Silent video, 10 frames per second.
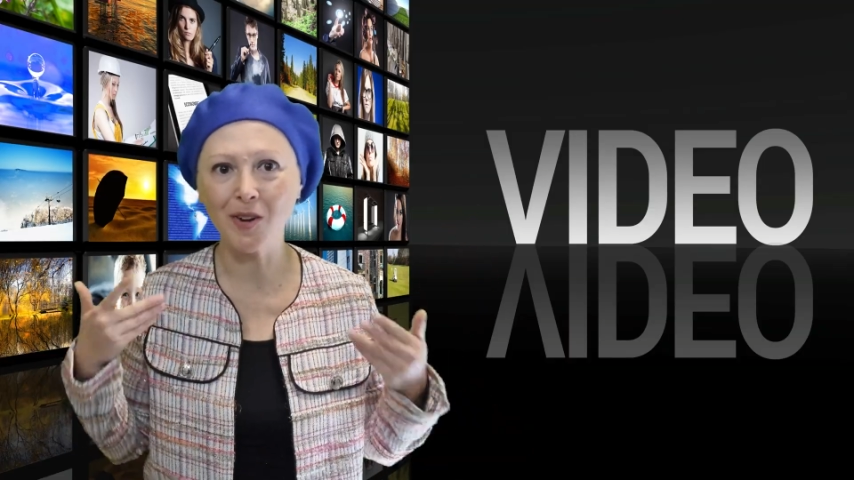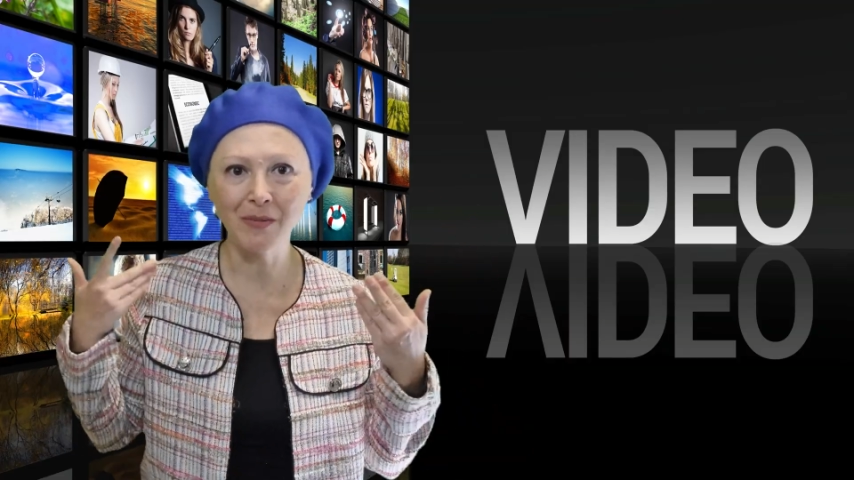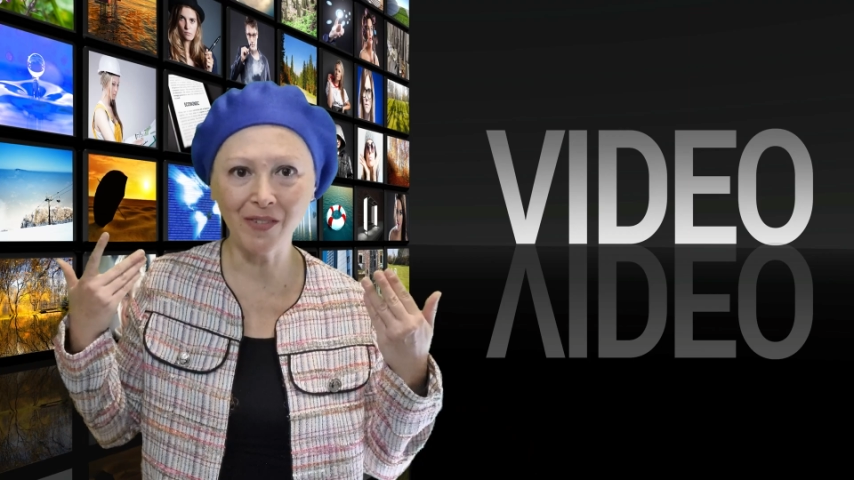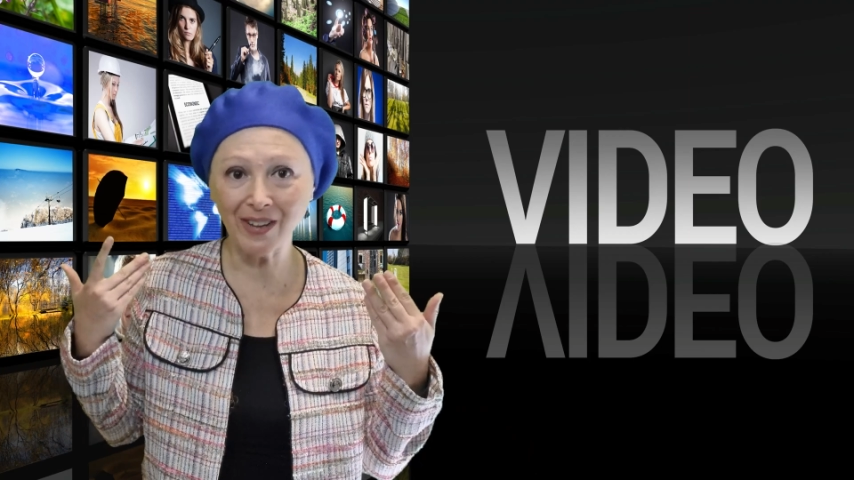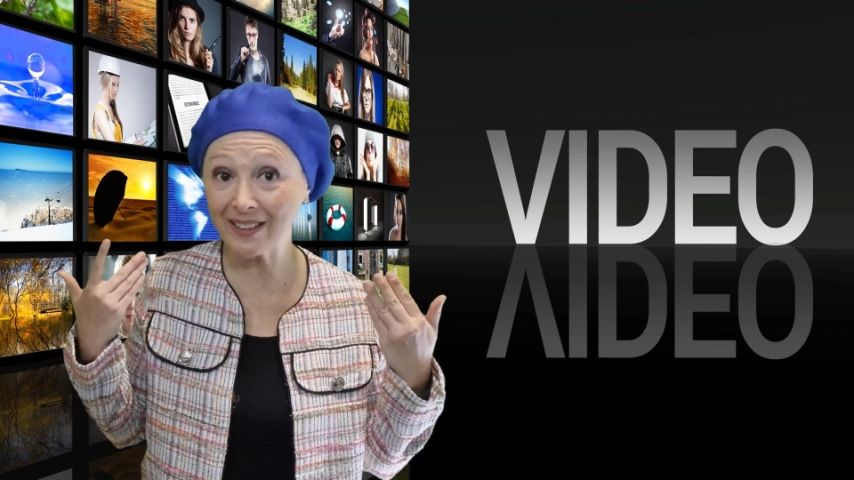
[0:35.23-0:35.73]

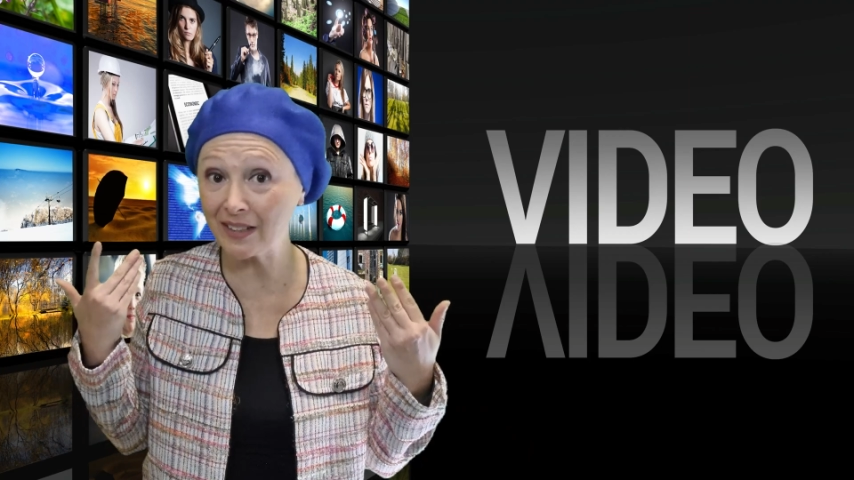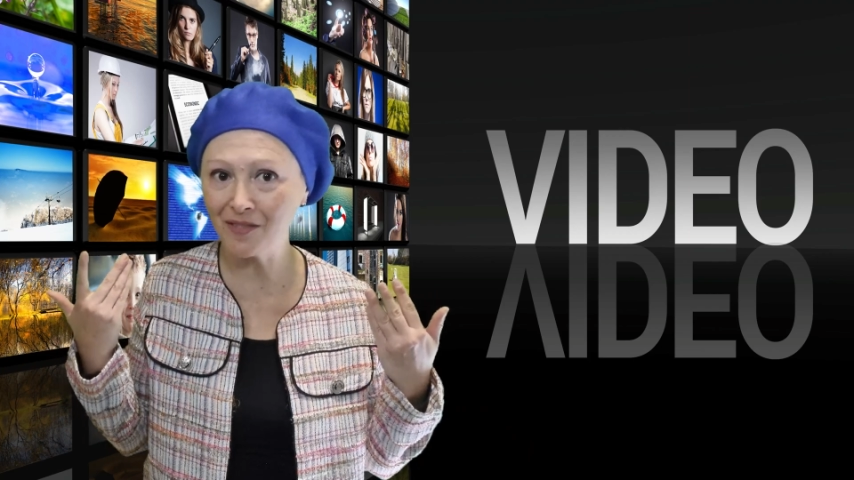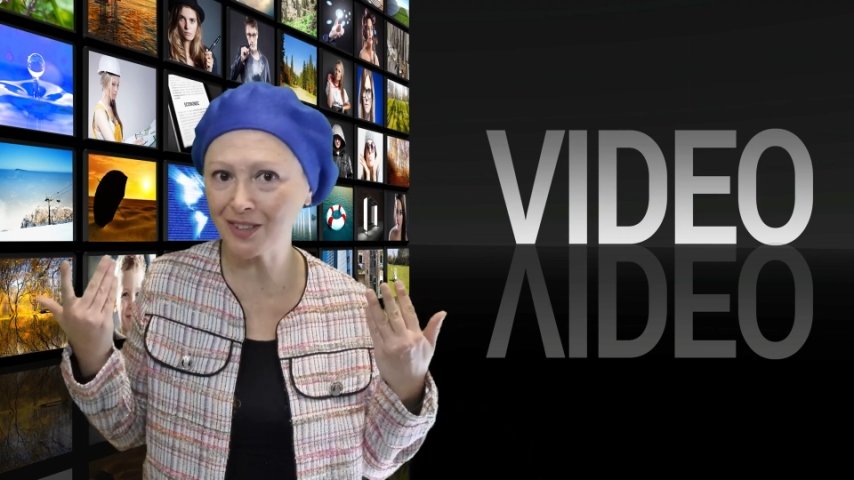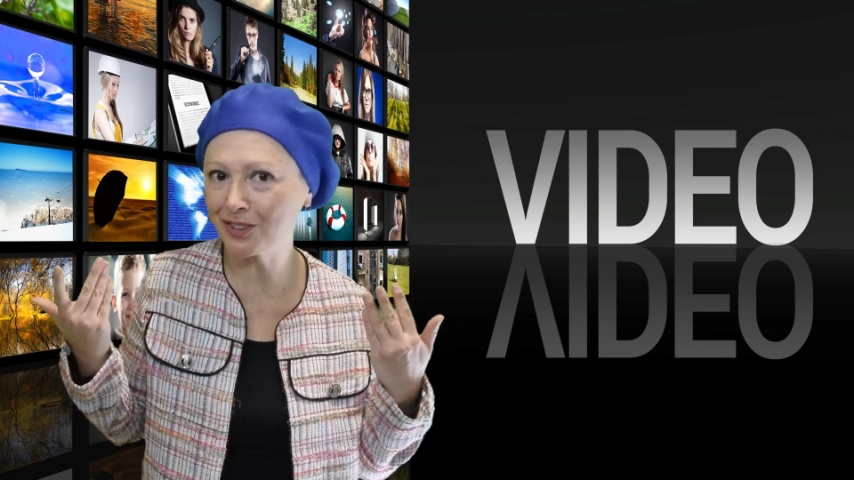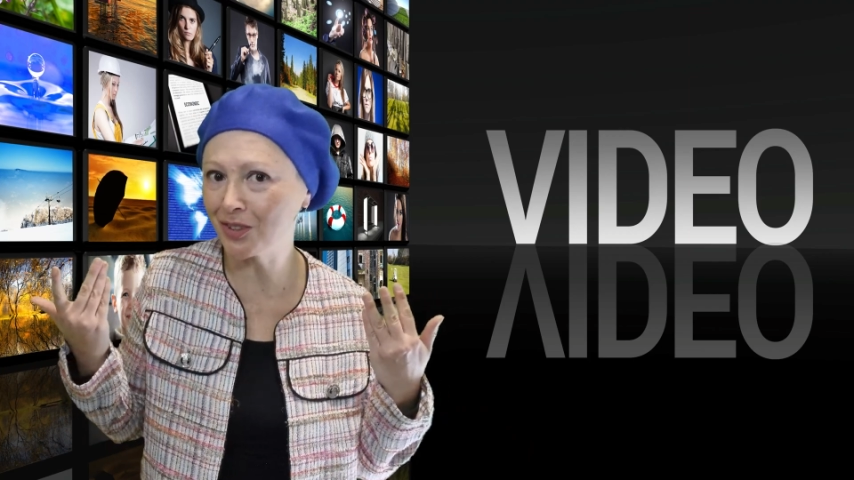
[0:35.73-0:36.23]
come vedi in
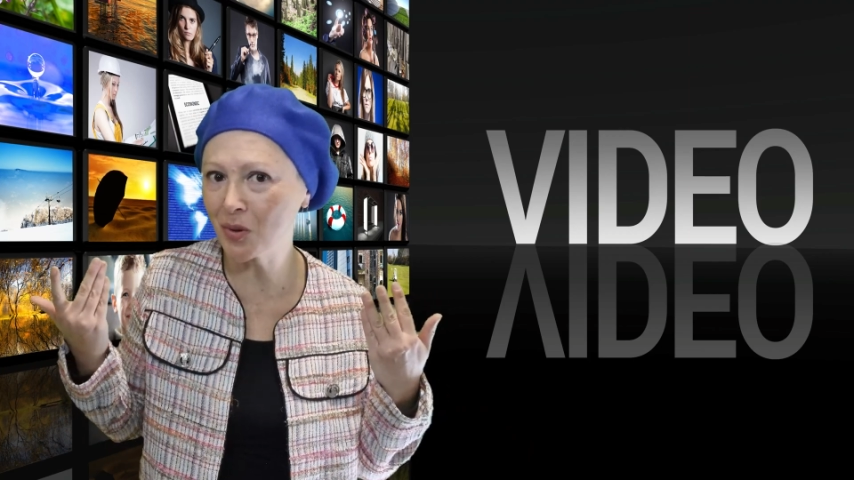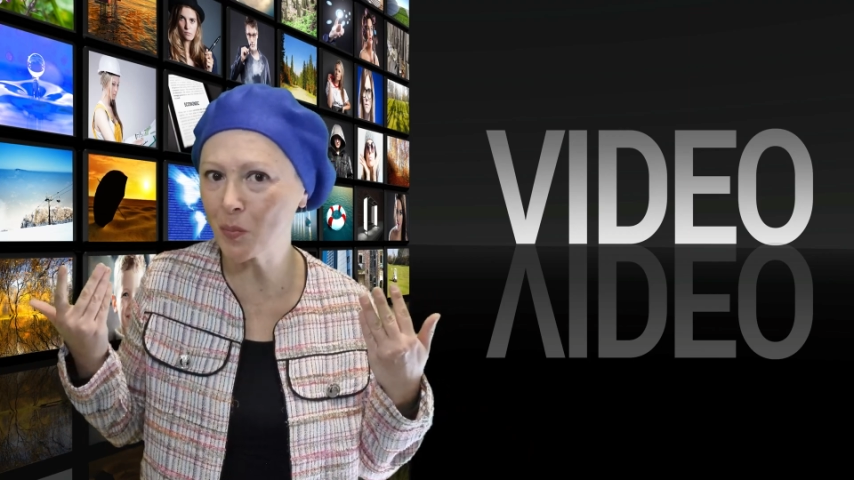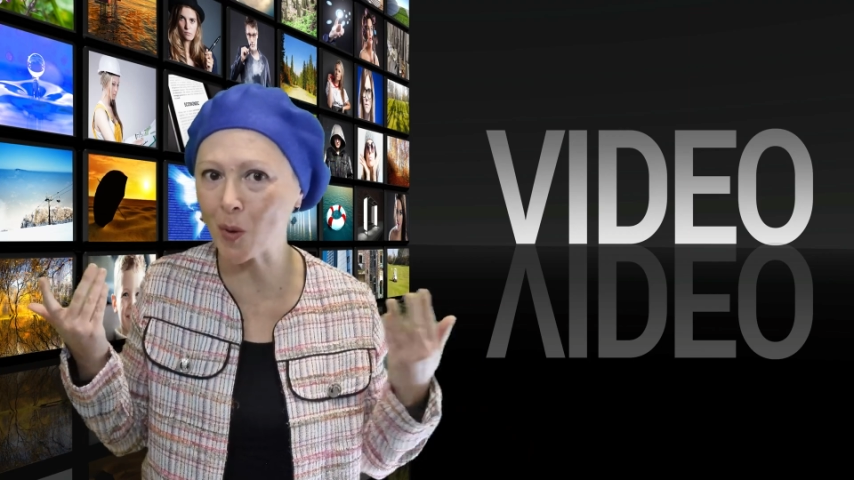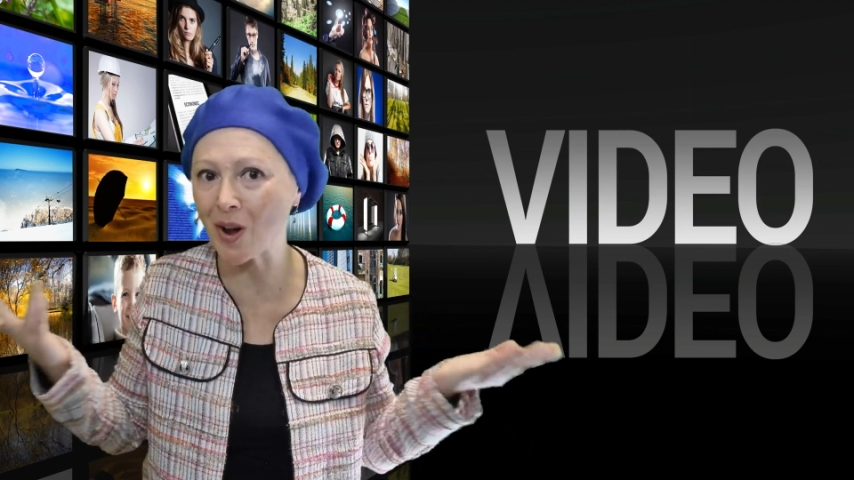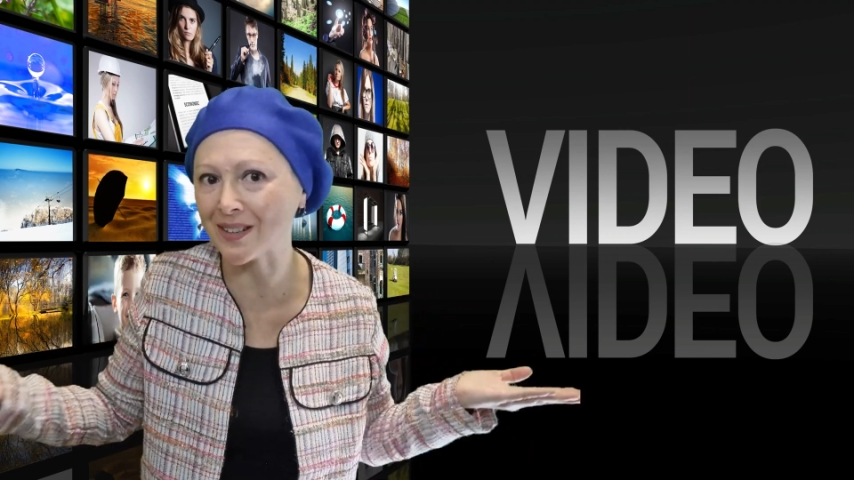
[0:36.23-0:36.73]
versione un
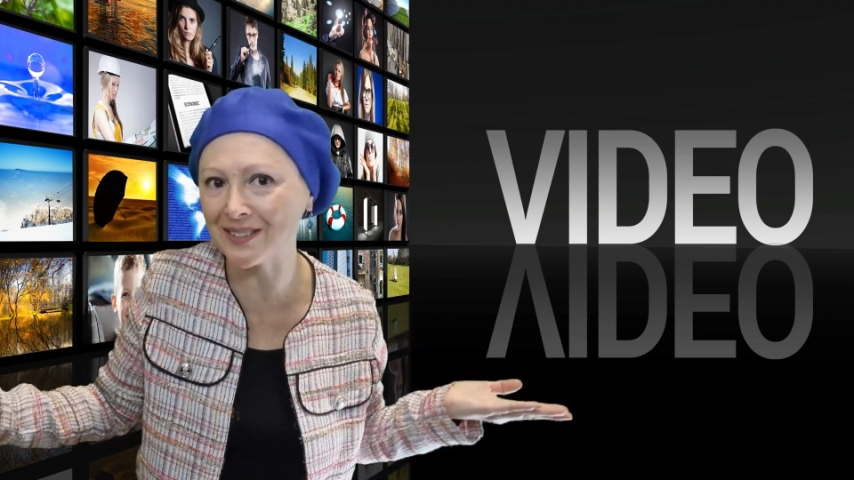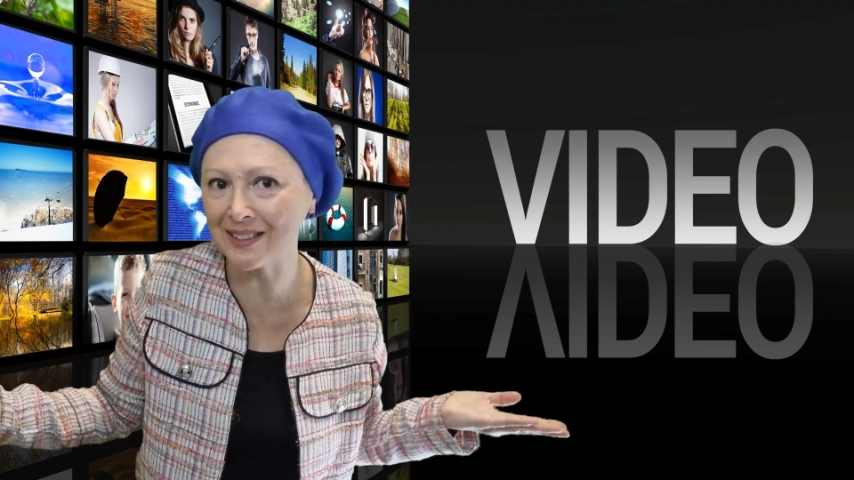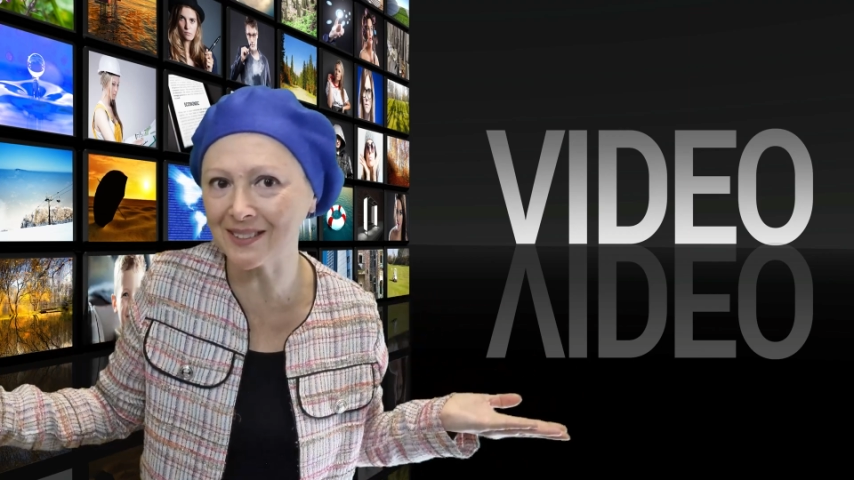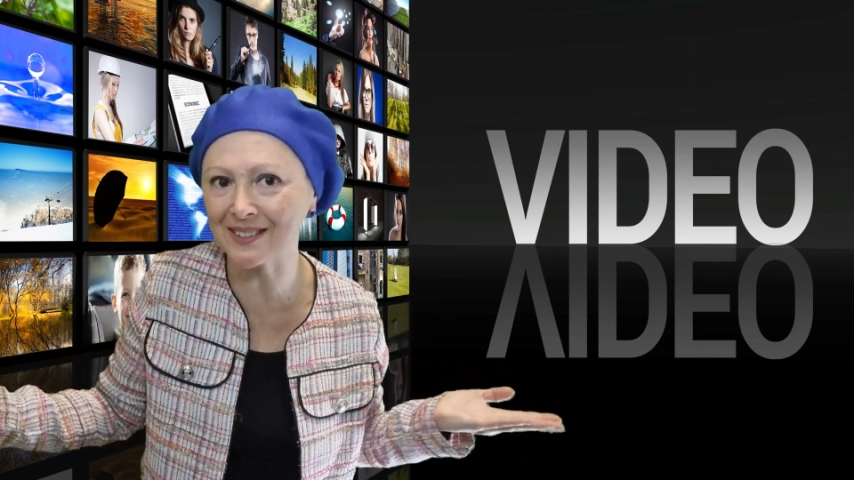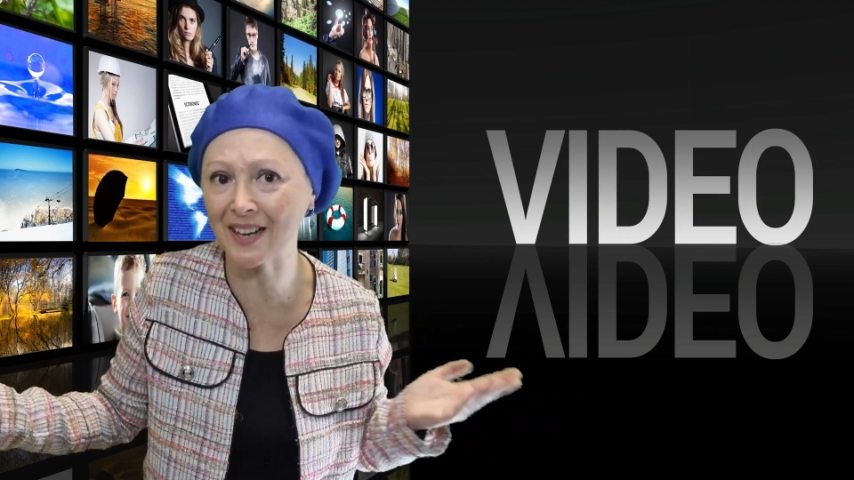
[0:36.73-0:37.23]
po'
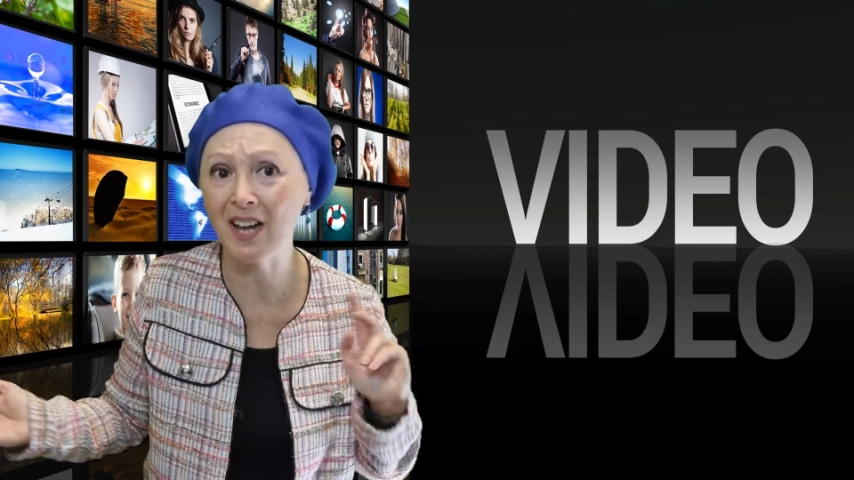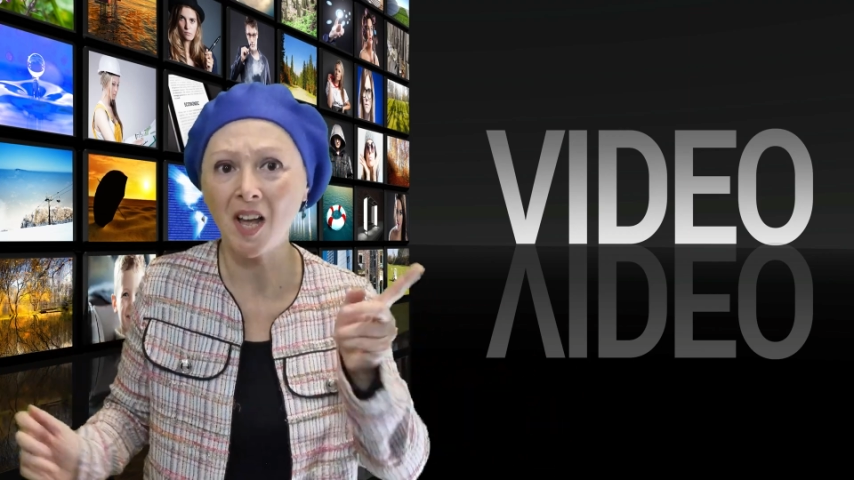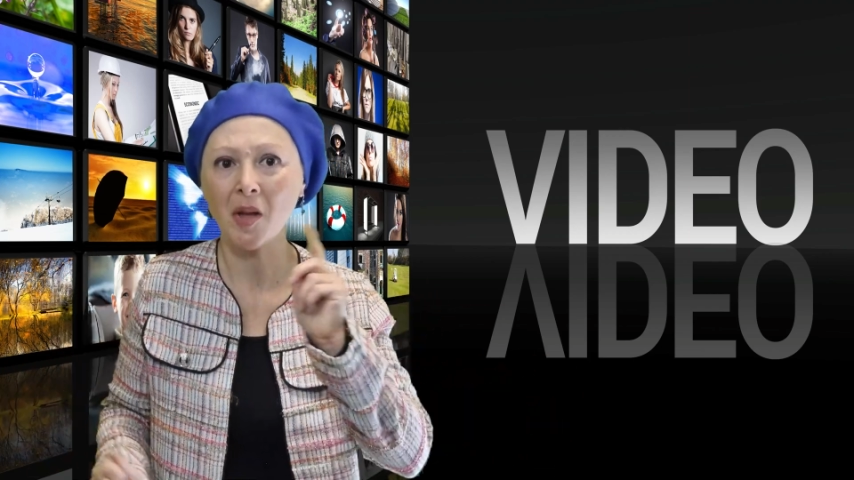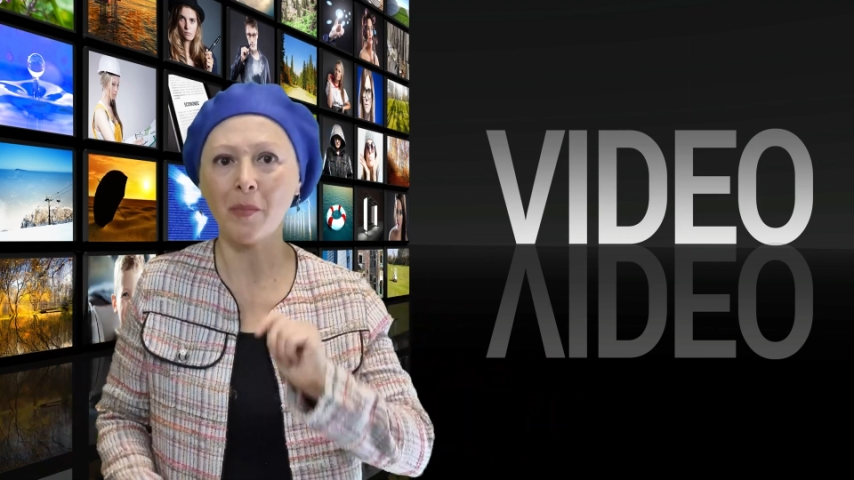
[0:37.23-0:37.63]
artista,